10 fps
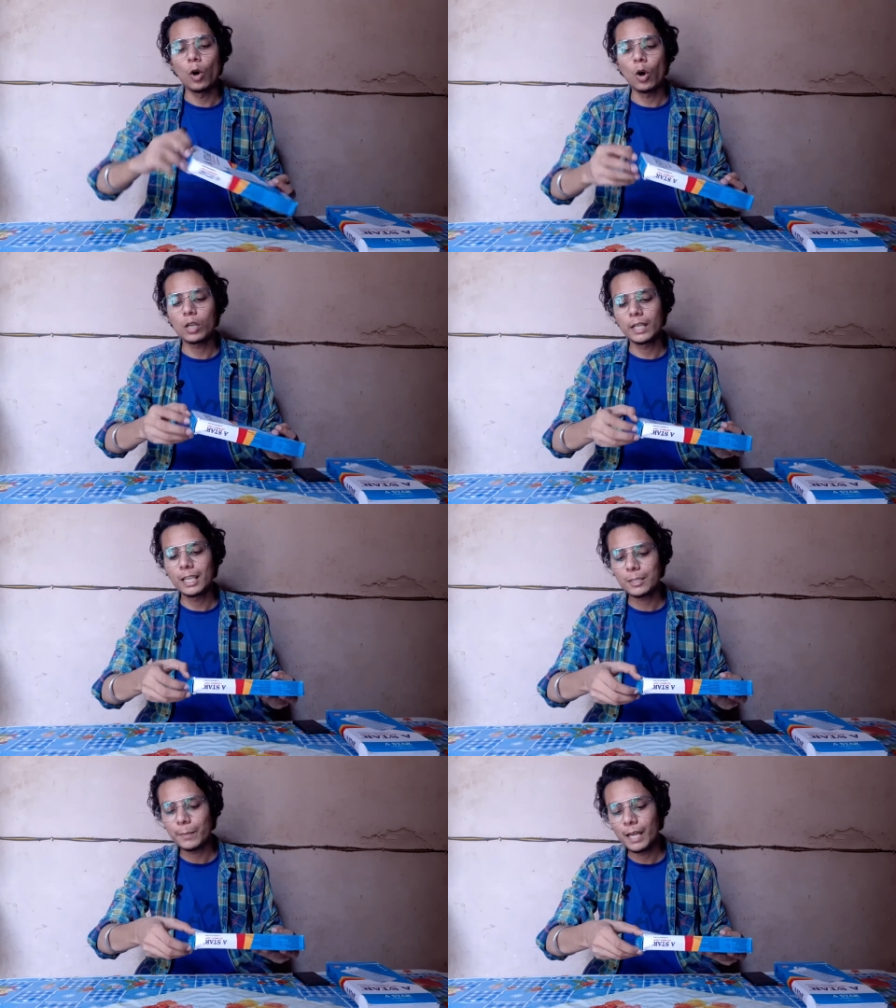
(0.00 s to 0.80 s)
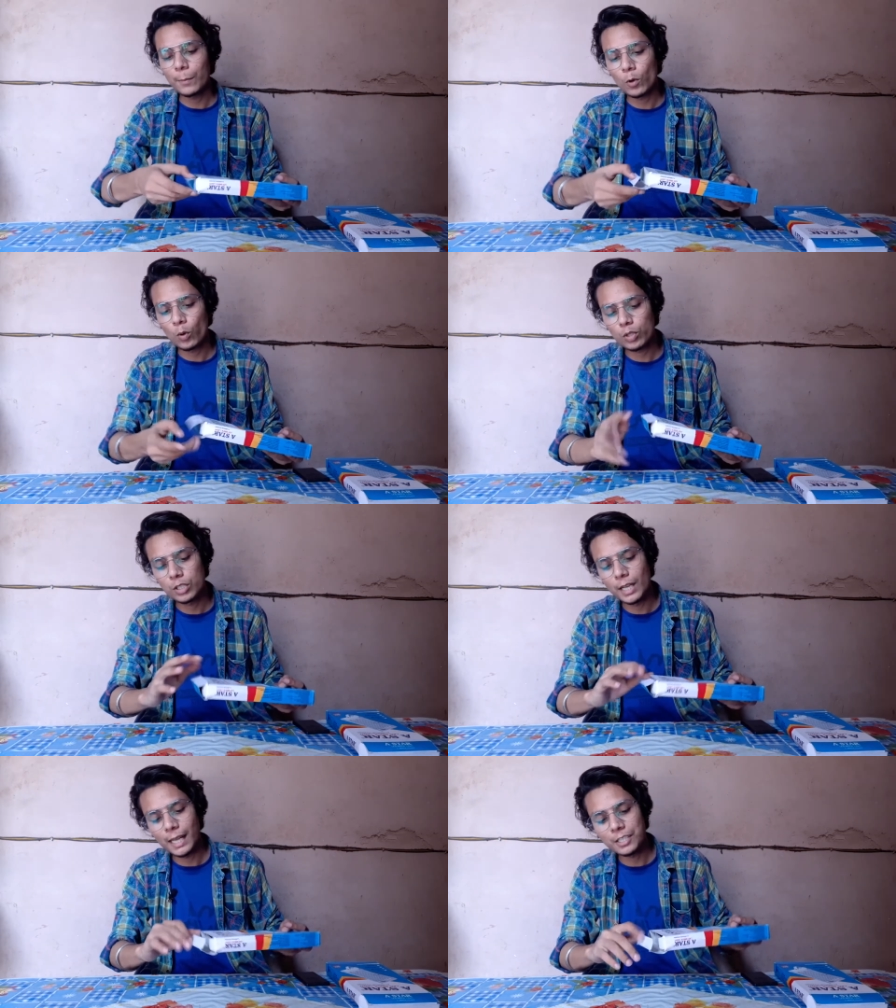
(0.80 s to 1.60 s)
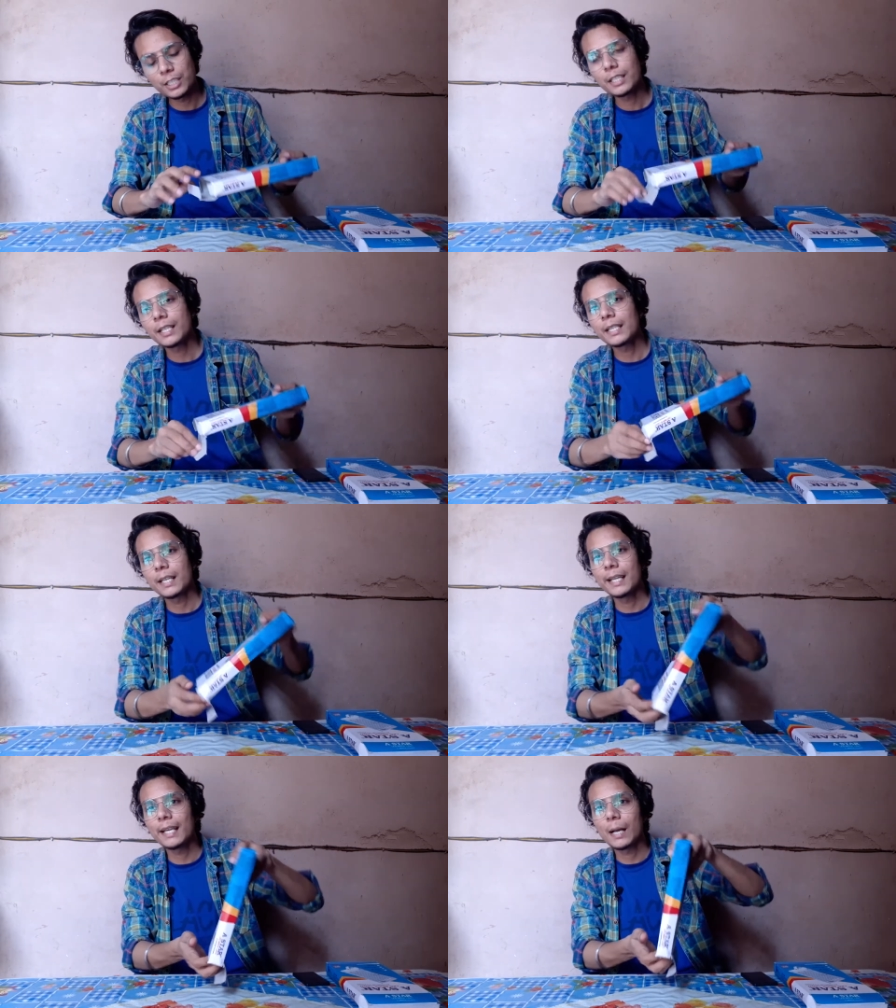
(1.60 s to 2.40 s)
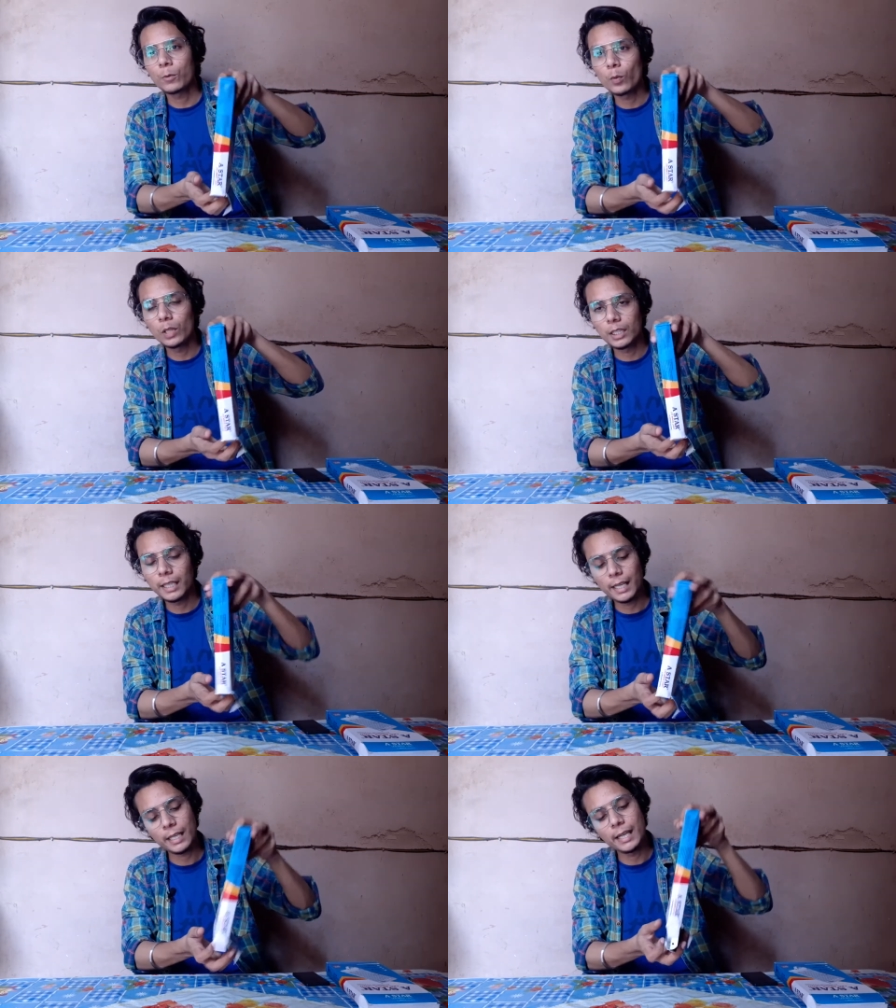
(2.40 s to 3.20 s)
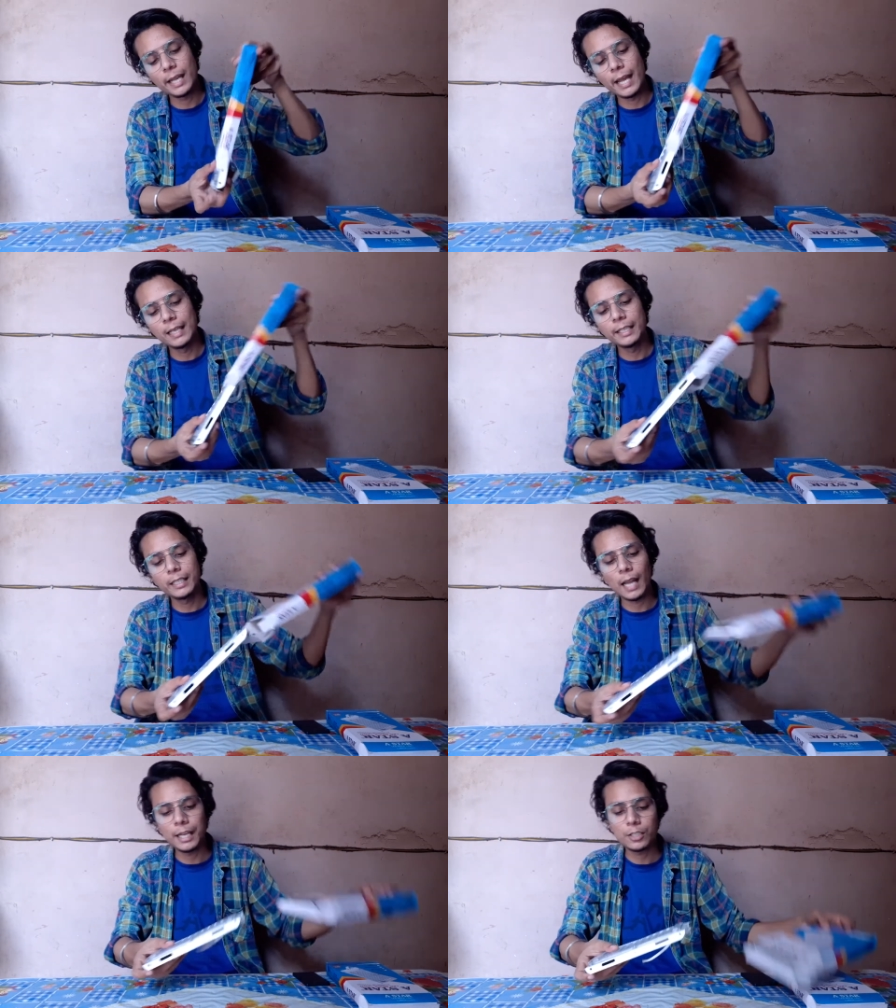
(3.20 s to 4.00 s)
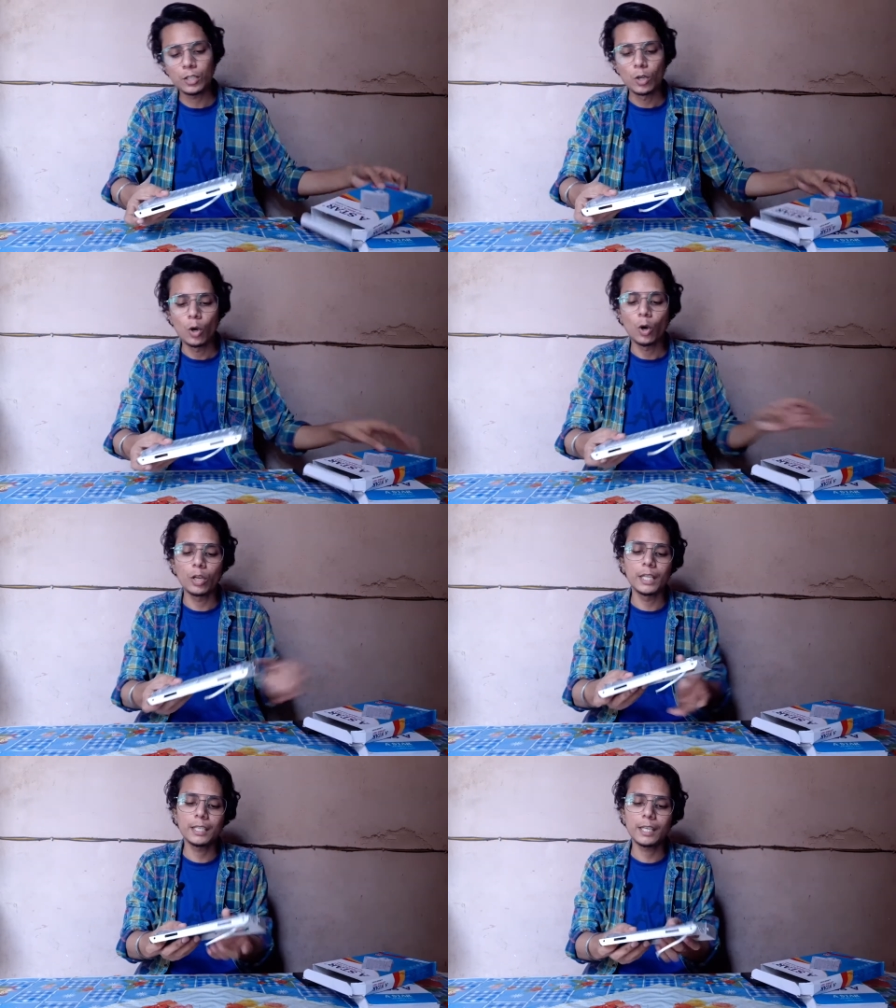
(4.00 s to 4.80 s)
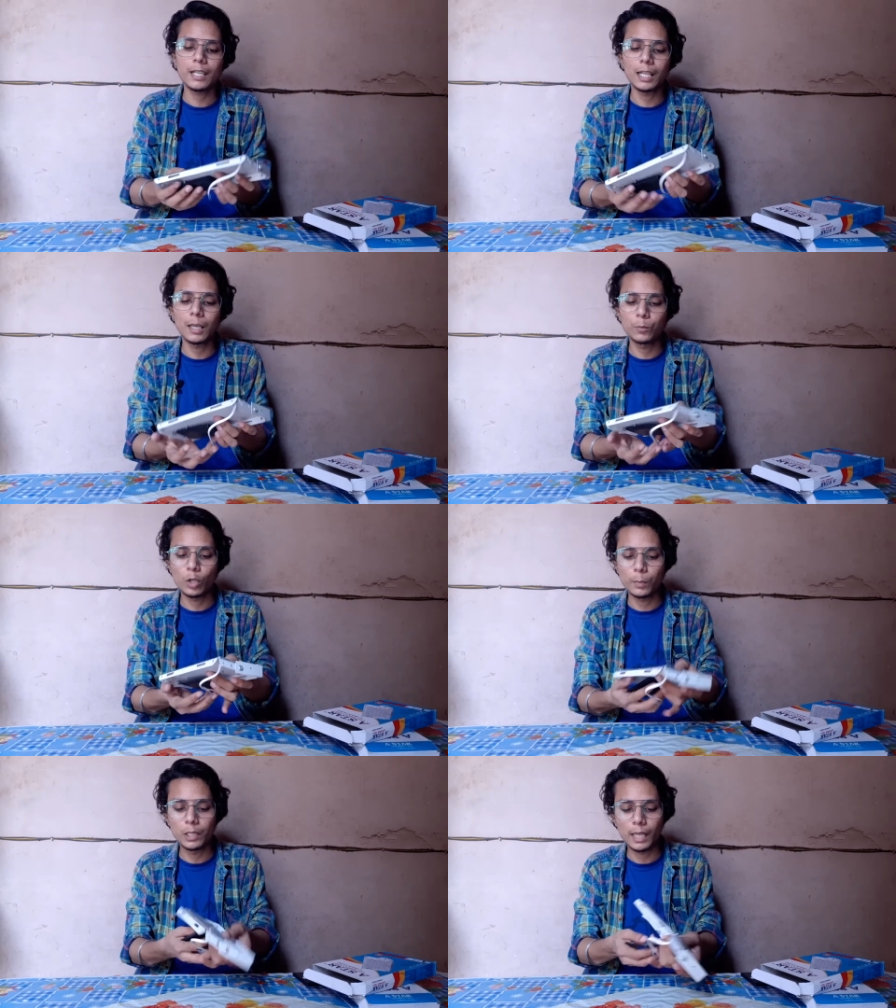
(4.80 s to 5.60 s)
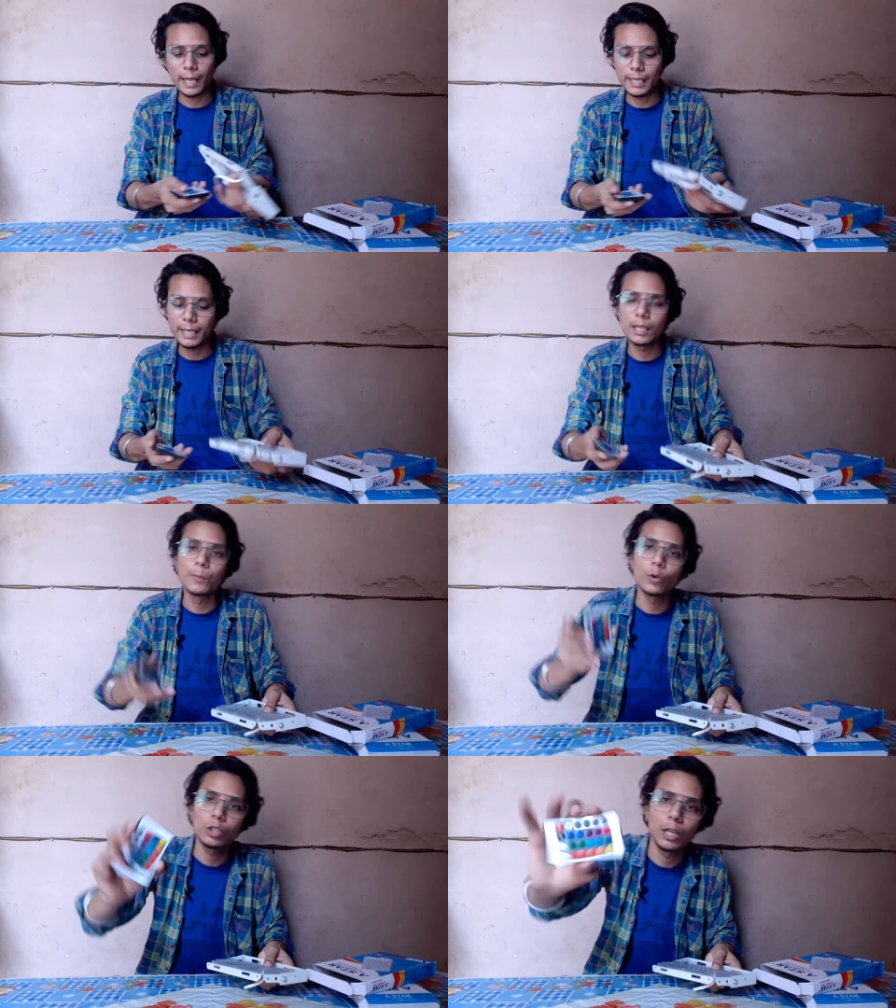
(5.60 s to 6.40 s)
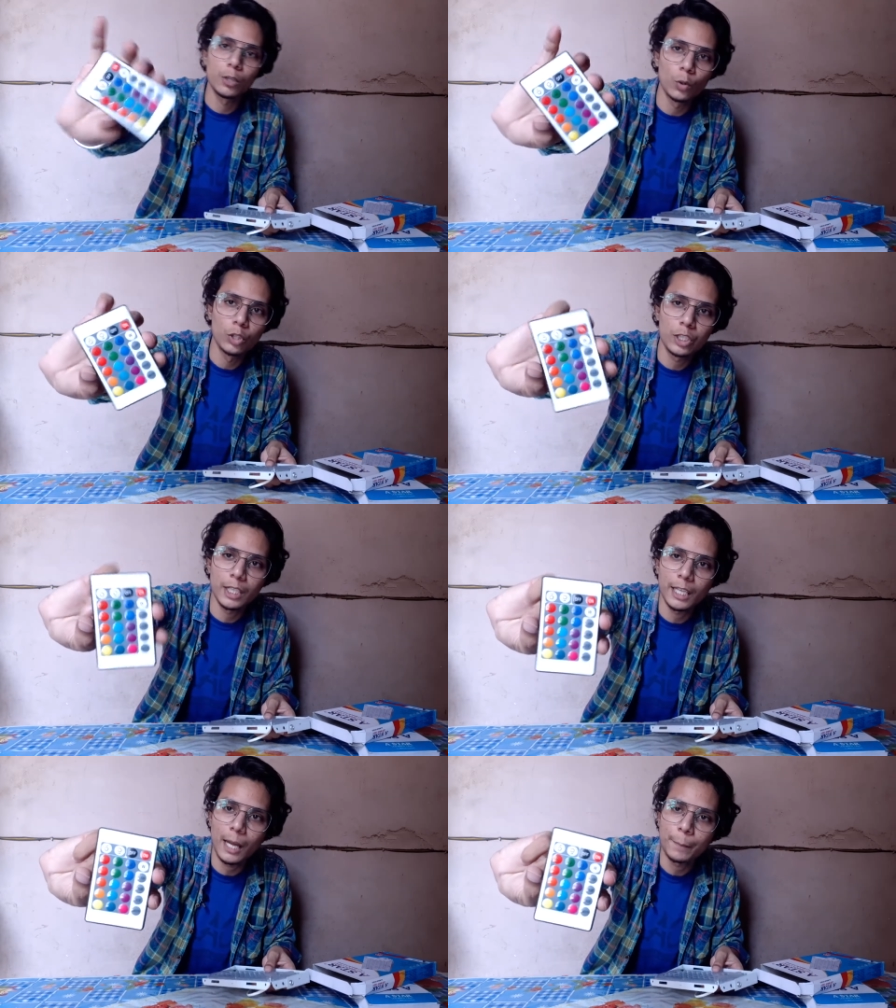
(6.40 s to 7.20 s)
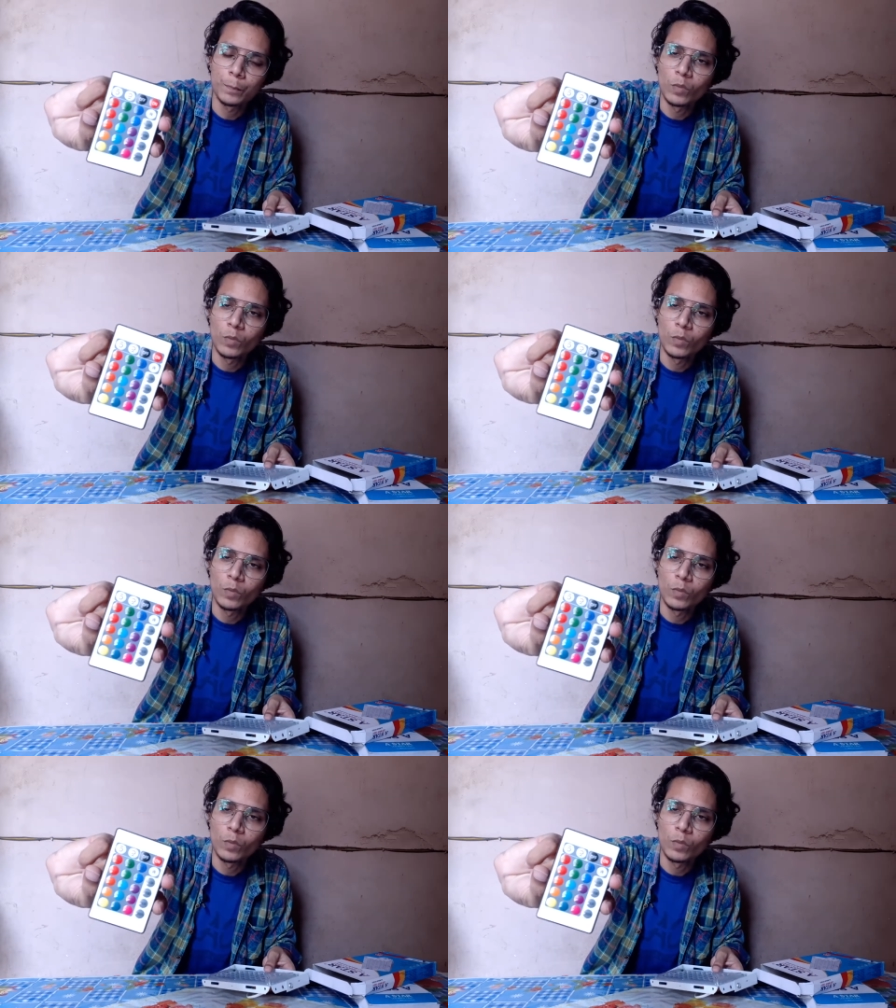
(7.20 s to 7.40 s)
और इसमें हमको कुछ ज़्यादा चीज़ें नहीं एक हमको मिलती है एलईडी लाइट e और इसके साथ हमको एक मिलता है एक रिमोट कंट्रोल जिससे कि आप